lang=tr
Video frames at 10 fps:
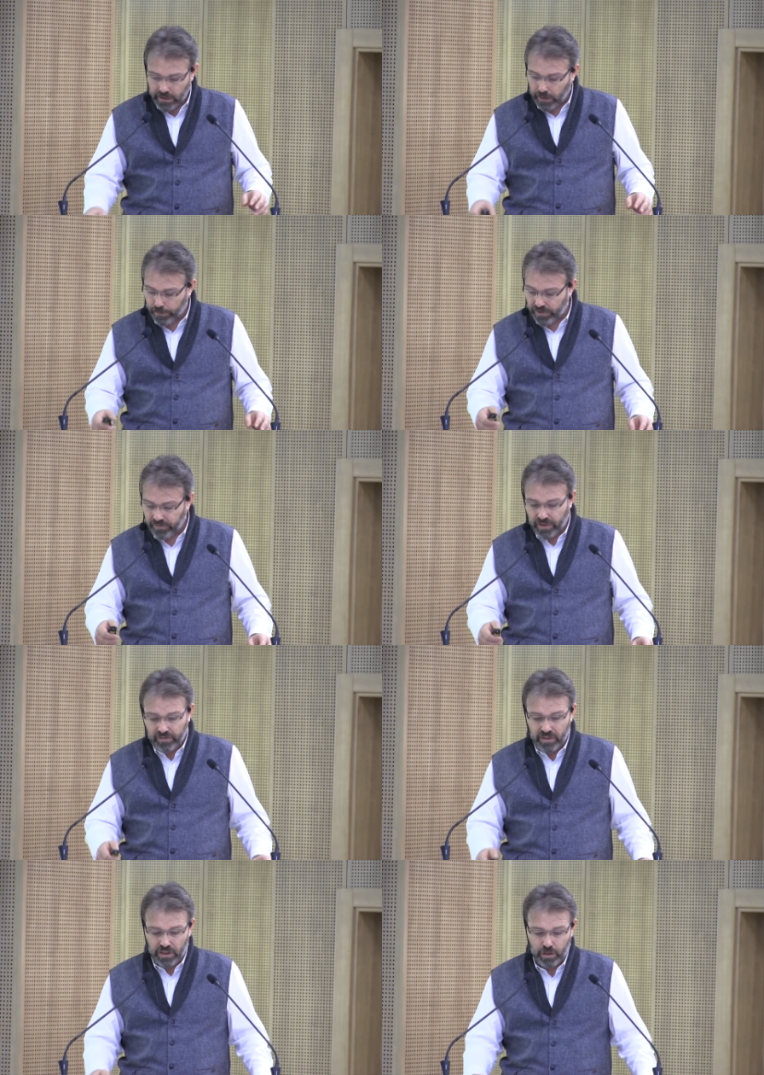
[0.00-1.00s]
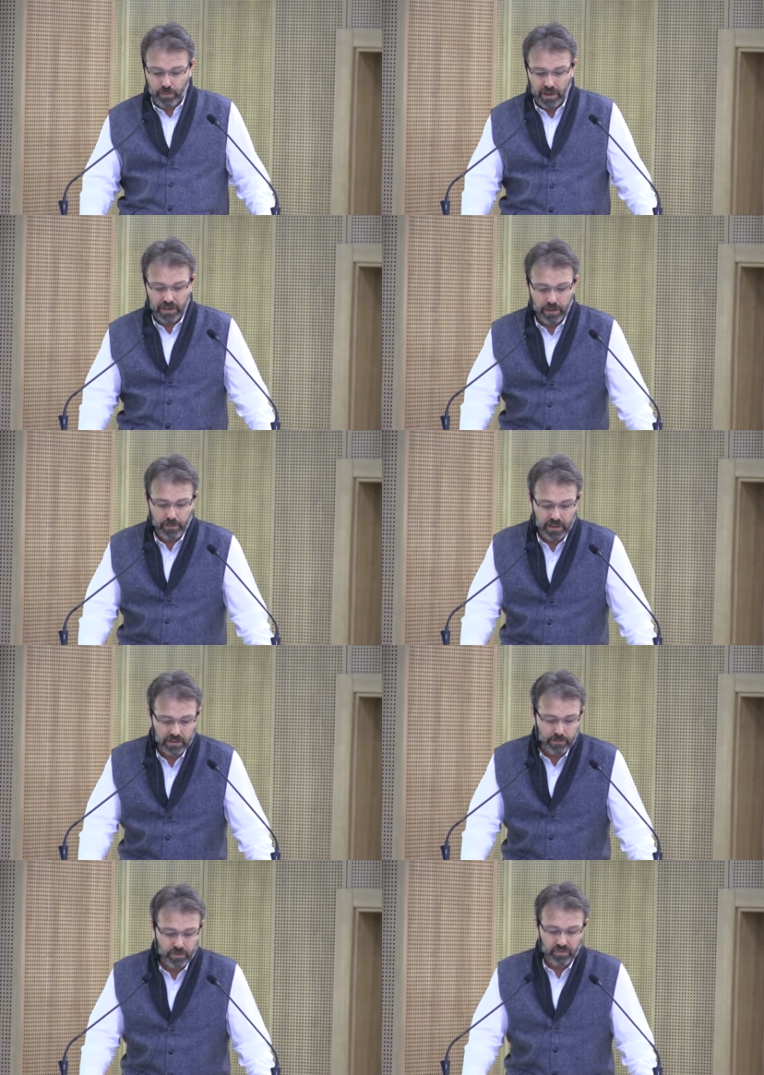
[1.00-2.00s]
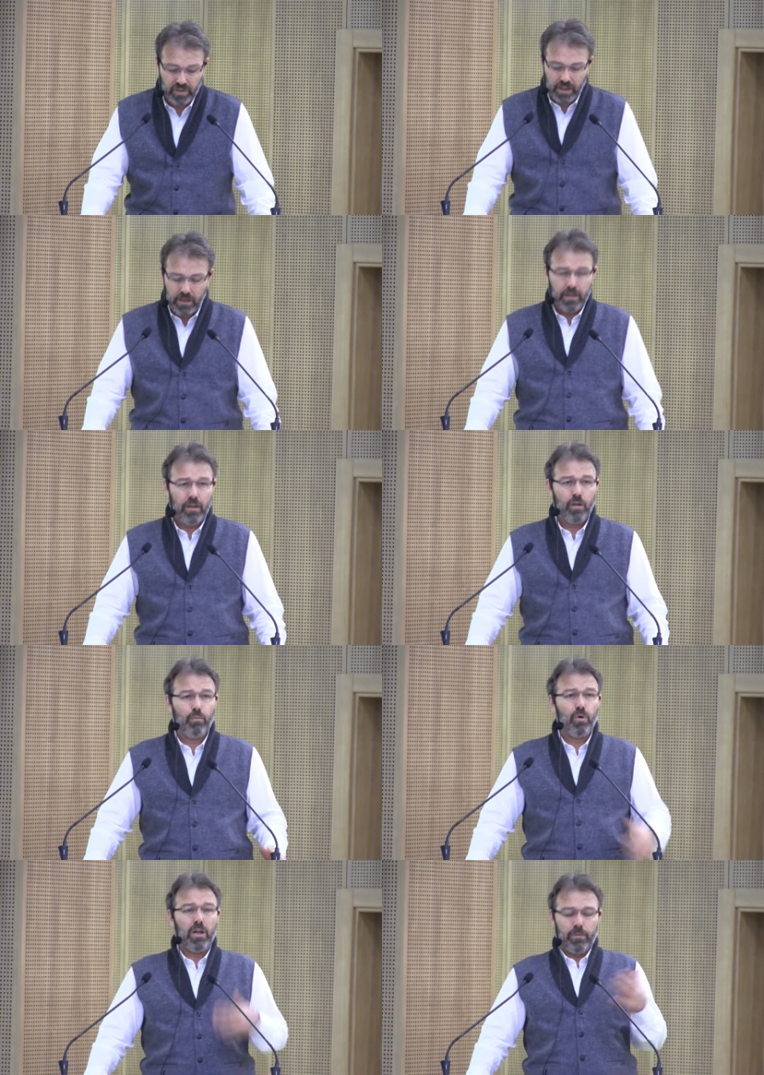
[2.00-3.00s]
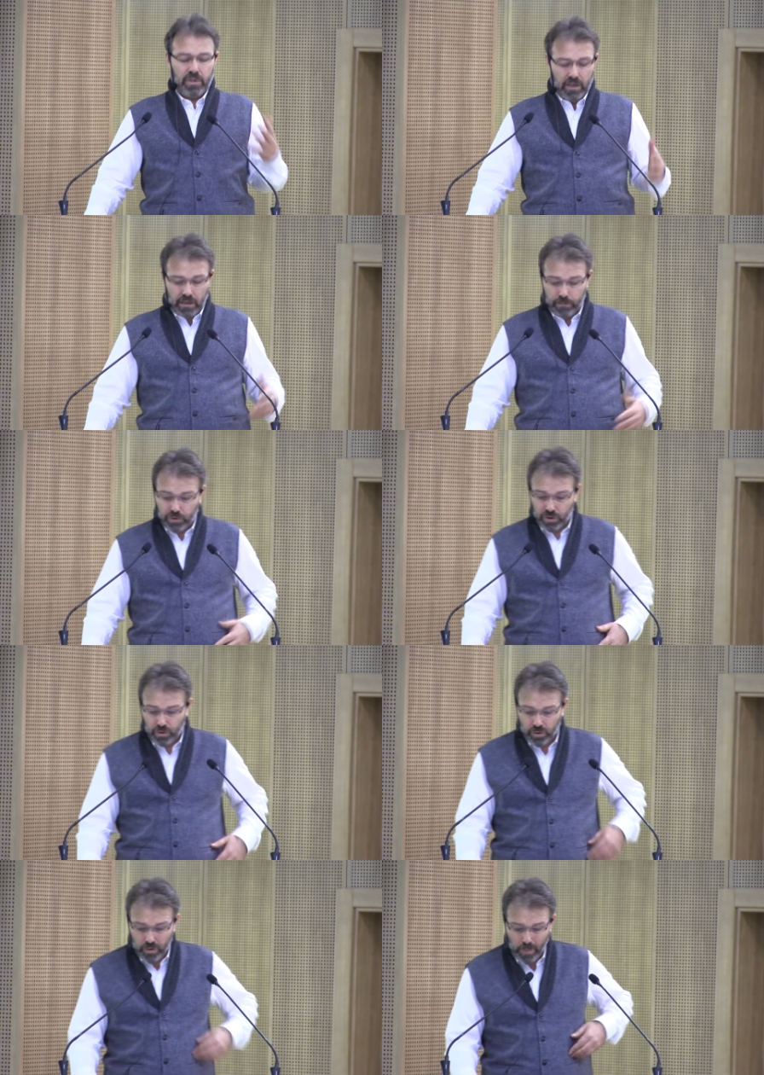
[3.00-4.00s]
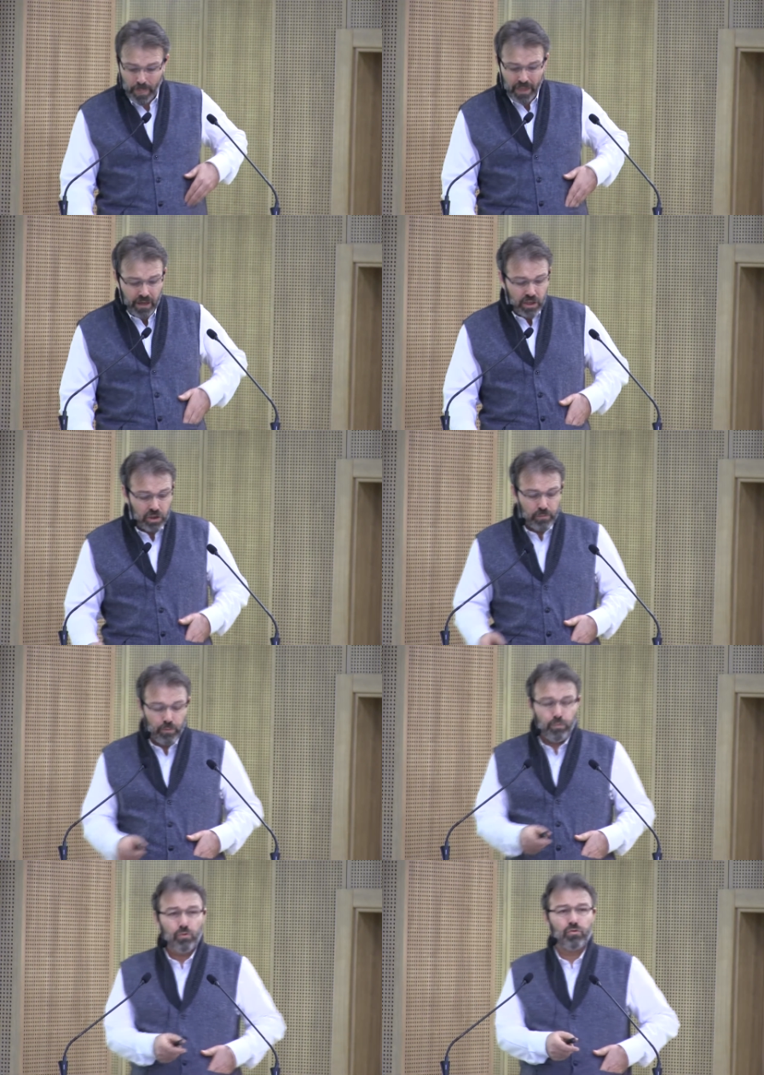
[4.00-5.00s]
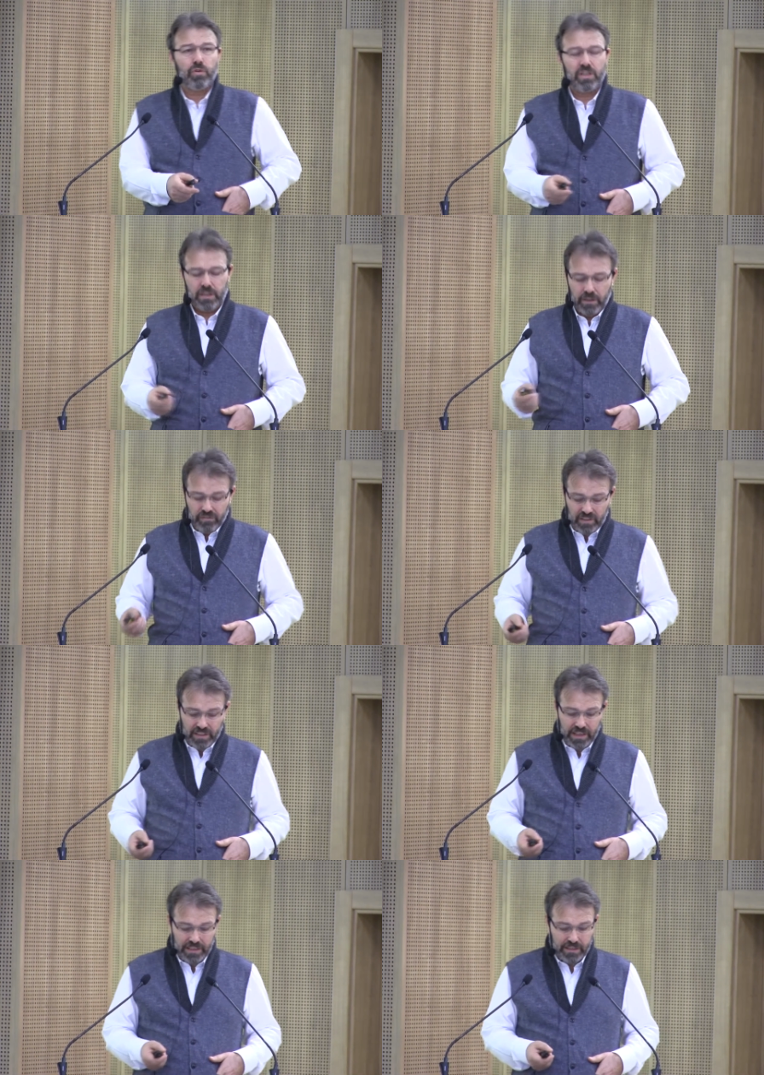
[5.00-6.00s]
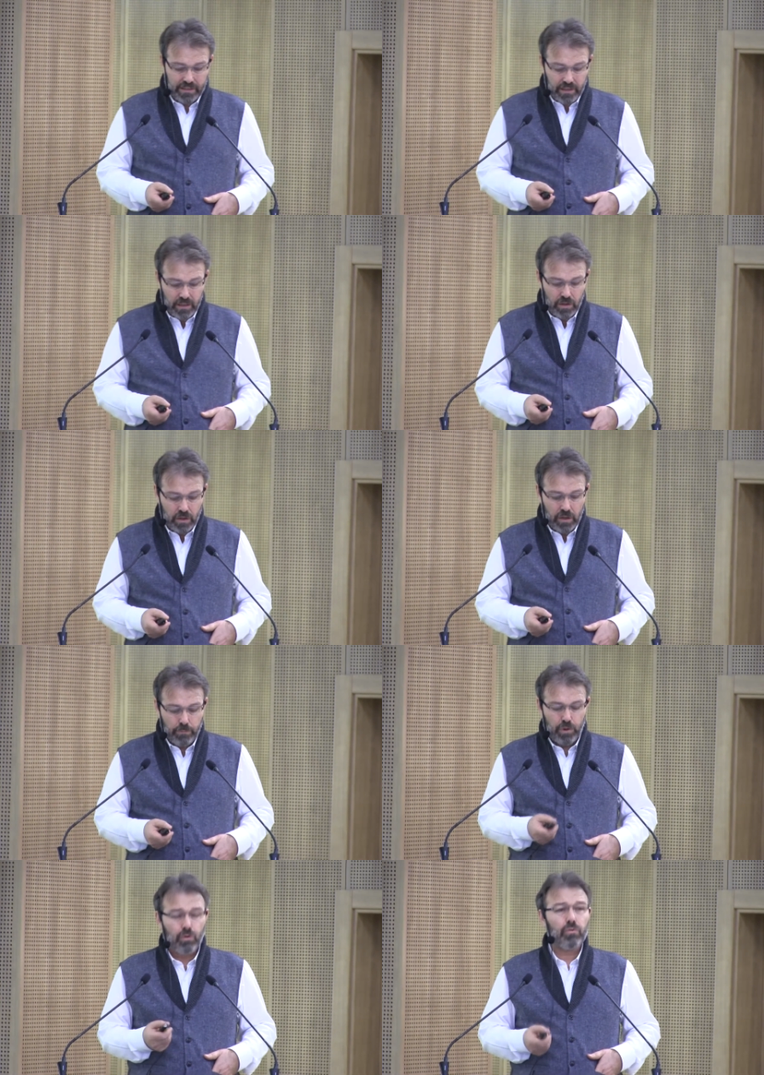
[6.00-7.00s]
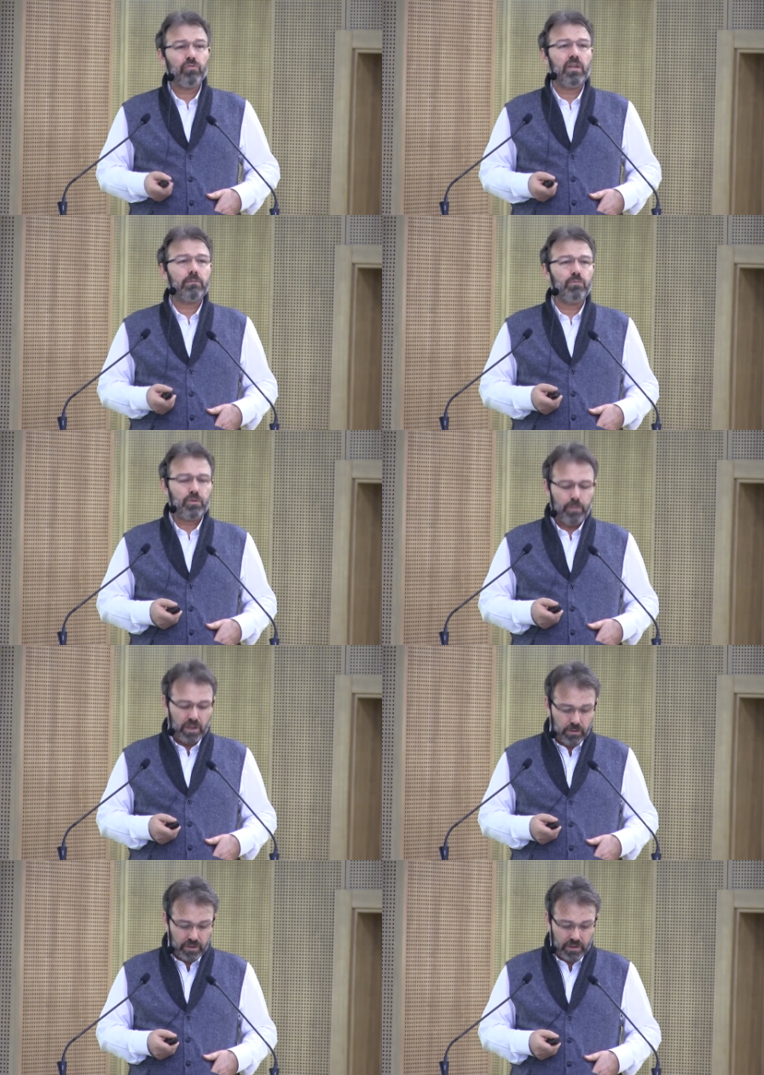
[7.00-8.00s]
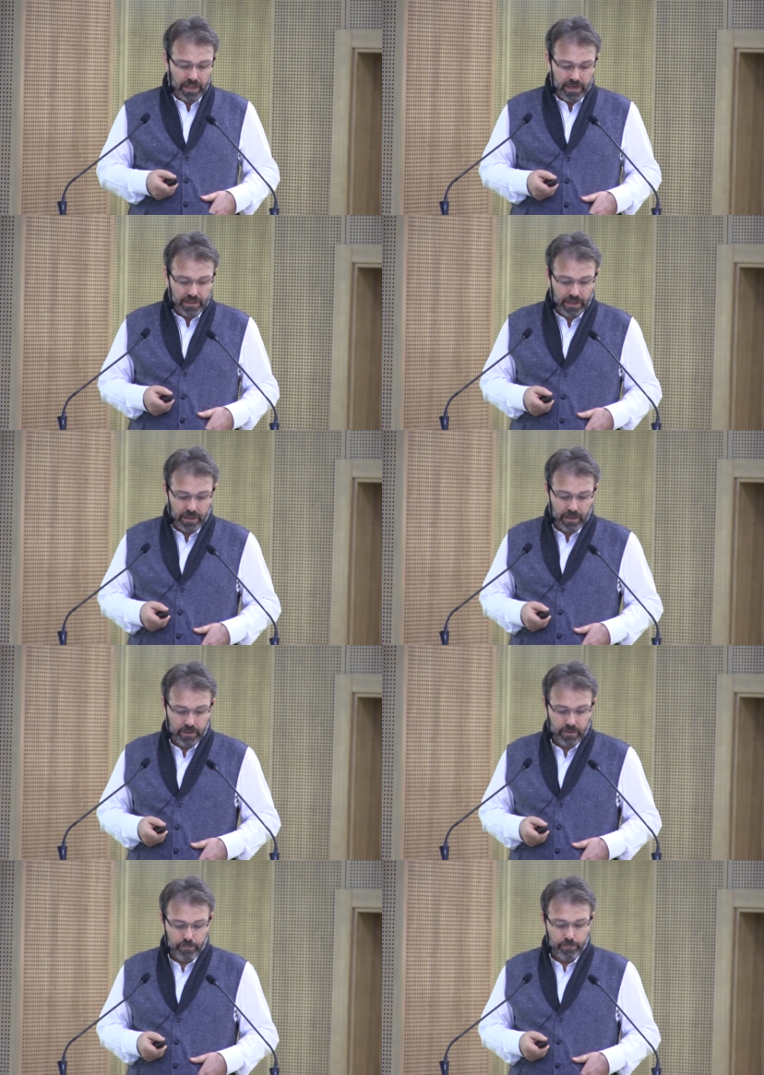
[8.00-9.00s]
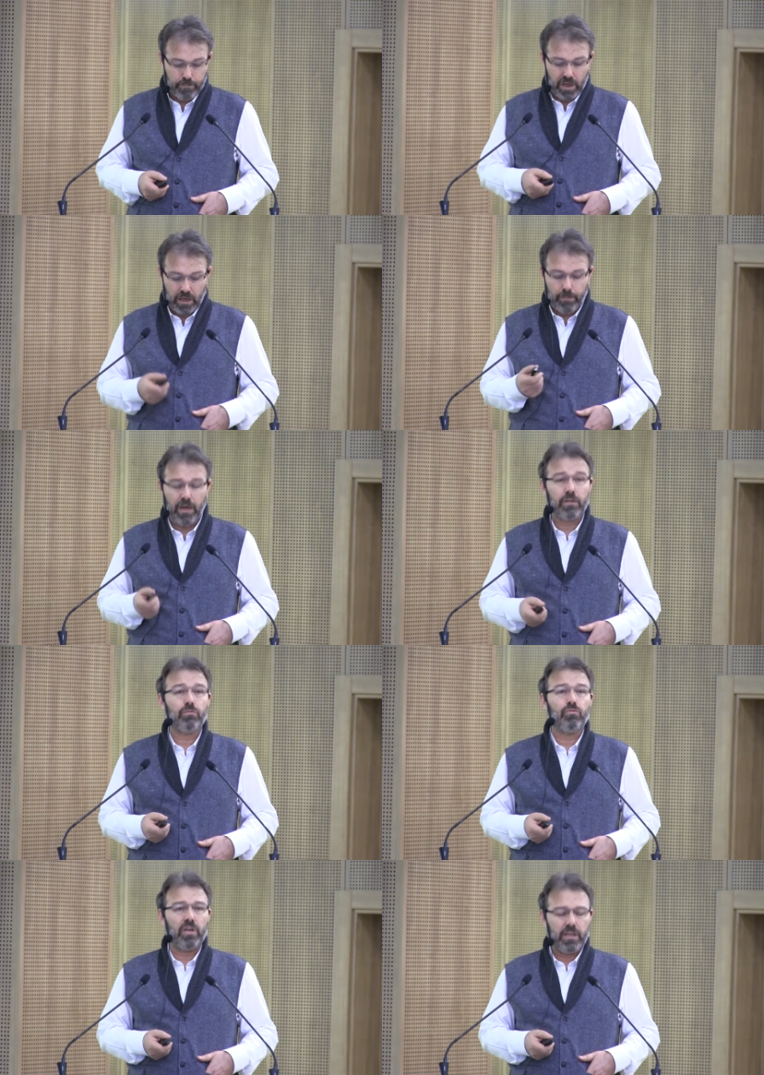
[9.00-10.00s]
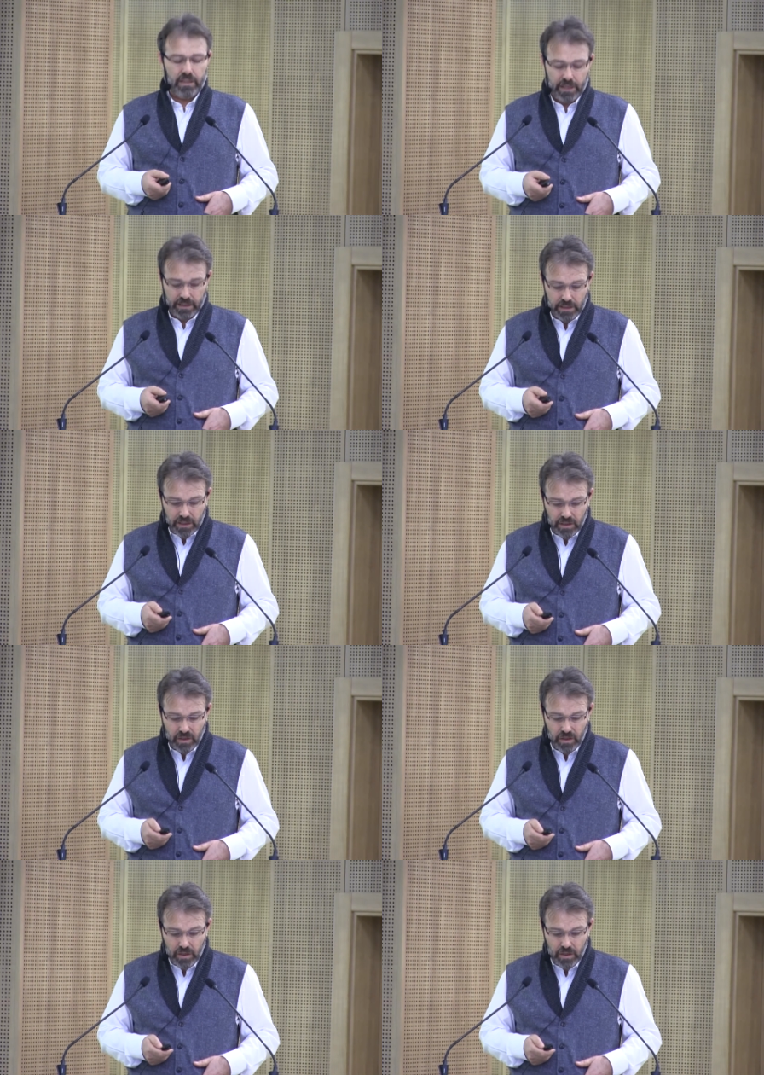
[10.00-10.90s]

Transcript: kapasitesi itibariyle baktığımızda böyle bir rakam çıkıyor. Şimdi bu sürece nasıl gelindi? 1975'lerde megabayt düzeyindeydik.